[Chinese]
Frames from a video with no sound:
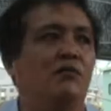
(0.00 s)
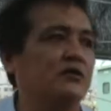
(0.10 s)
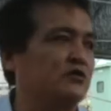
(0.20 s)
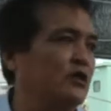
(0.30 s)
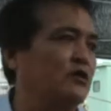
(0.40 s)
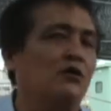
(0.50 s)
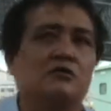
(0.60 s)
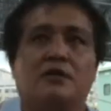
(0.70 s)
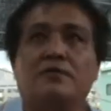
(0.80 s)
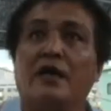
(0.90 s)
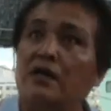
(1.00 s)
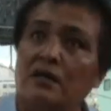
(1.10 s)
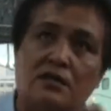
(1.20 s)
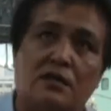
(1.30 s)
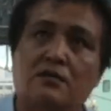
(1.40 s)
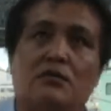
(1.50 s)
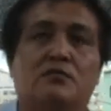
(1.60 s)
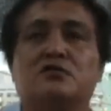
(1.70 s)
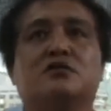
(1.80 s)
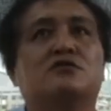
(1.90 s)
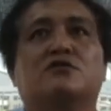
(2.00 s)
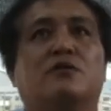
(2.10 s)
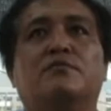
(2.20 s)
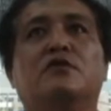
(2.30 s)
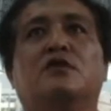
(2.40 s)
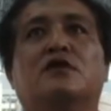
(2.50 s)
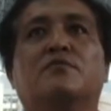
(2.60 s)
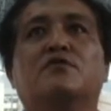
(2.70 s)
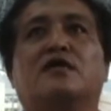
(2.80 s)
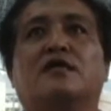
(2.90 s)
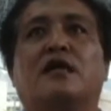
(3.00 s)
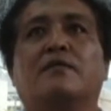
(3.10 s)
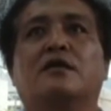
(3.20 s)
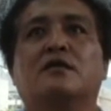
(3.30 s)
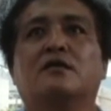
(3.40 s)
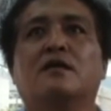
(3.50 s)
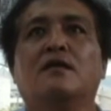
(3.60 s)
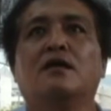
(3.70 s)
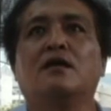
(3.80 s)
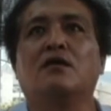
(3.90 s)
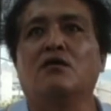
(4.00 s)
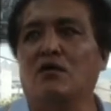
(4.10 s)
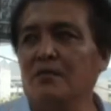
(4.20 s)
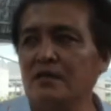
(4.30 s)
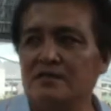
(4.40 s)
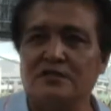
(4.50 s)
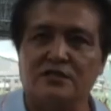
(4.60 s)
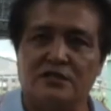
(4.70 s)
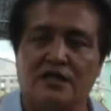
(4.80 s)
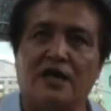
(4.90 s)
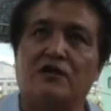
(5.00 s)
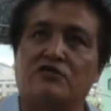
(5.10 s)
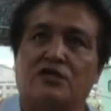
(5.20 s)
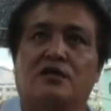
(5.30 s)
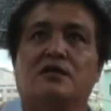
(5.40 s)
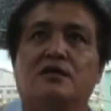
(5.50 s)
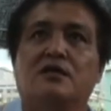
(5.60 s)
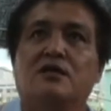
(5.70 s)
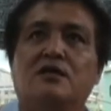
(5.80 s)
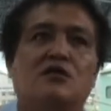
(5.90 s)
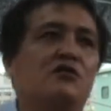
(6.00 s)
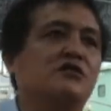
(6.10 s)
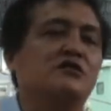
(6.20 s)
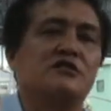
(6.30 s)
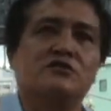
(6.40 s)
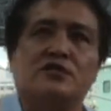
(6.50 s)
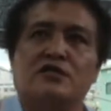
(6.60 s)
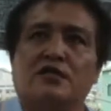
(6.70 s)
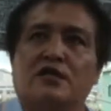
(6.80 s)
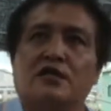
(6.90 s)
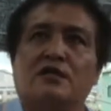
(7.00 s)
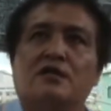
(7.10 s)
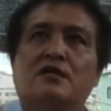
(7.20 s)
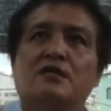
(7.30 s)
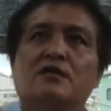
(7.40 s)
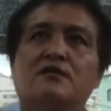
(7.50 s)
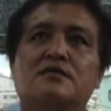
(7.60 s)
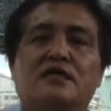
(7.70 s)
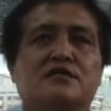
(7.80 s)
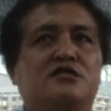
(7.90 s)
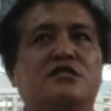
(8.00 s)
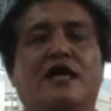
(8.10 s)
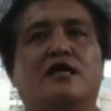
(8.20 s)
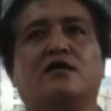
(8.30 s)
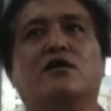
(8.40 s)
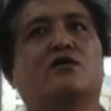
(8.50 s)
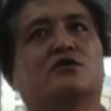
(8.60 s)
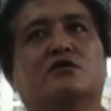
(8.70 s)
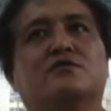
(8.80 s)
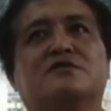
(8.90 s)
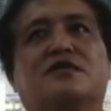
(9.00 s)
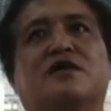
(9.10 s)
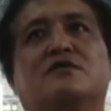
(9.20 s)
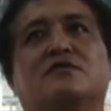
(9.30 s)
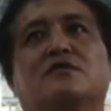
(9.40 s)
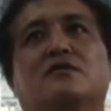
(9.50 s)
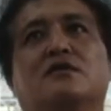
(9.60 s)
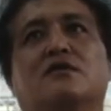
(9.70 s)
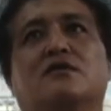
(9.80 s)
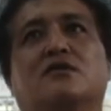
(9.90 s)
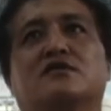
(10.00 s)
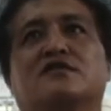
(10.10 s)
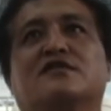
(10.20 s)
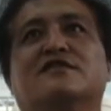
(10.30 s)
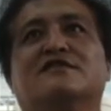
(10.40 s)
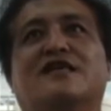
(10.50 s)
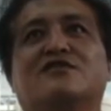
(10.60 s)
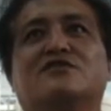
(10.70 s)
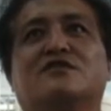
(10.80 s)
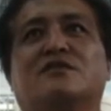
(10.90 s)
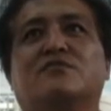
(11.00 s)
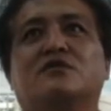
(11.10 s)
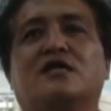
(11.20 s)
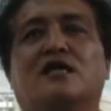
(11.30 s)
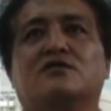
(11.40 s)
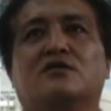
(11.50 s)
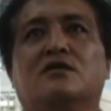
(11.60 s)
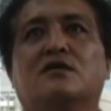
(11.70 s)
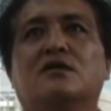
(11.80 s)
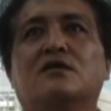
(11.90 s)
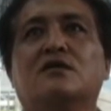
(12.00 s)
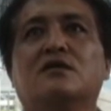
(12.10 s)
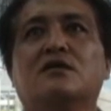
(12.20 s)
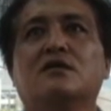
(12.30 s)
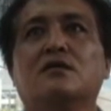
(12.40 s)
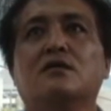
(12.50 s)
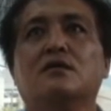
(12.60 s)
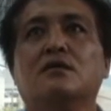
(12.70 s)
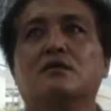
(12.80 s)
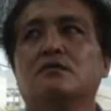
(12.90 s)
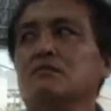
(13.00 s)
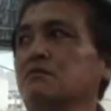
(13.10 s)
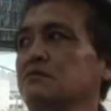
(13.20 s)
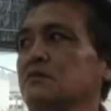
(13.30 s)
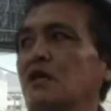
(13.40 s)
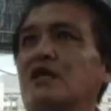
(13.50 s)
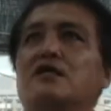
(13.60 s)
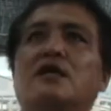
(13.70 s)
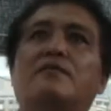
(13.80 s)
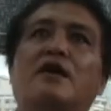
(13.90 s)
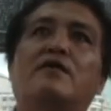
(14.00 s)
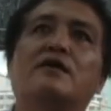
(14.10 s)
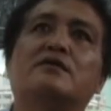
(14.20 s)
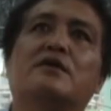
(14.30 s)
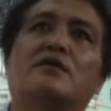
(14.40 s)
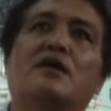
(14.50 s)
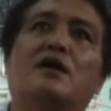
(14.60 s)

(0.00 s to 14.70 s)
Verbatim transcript: 我们对工人每一个人，我们薪水不可能不给他们，我们自己也要顶。工人薪水顶了，但是下个月我就不知道，我顶得下去顶不下去。自己垫付已经多少了？大概一两百万有。